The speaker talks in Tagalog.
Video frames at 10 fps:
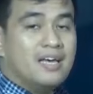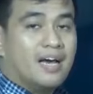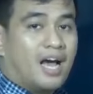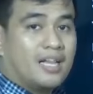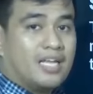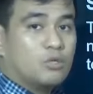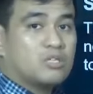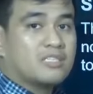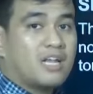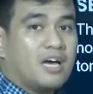nga dito
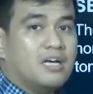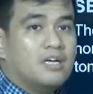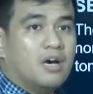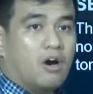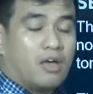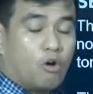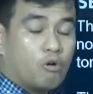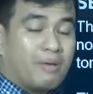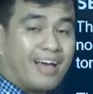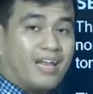sa track or
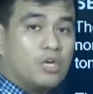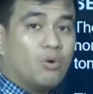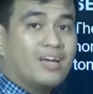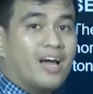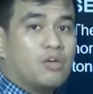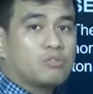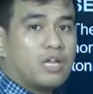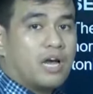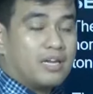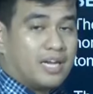may kalayuan nga yung
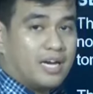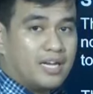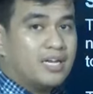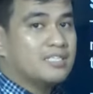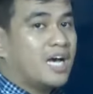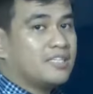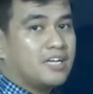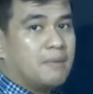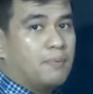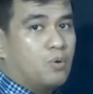track ni Karina sa ating
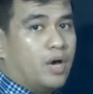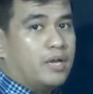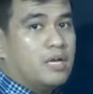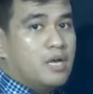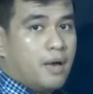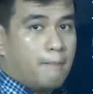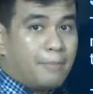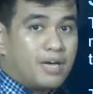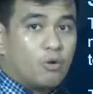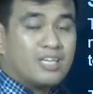kapuluan.
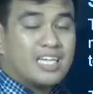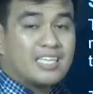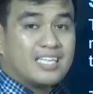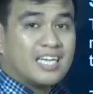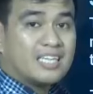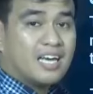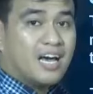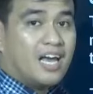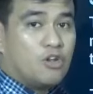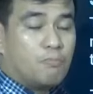Pero hindi natin
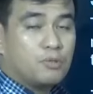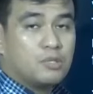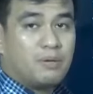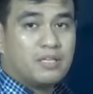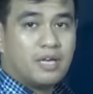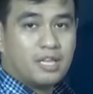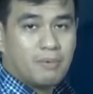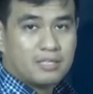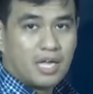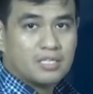tinatanggal yung posibilidad na
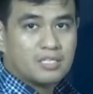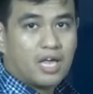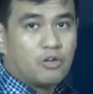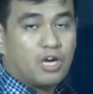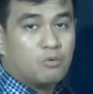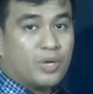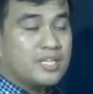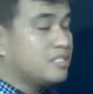magtaas tayo ng wind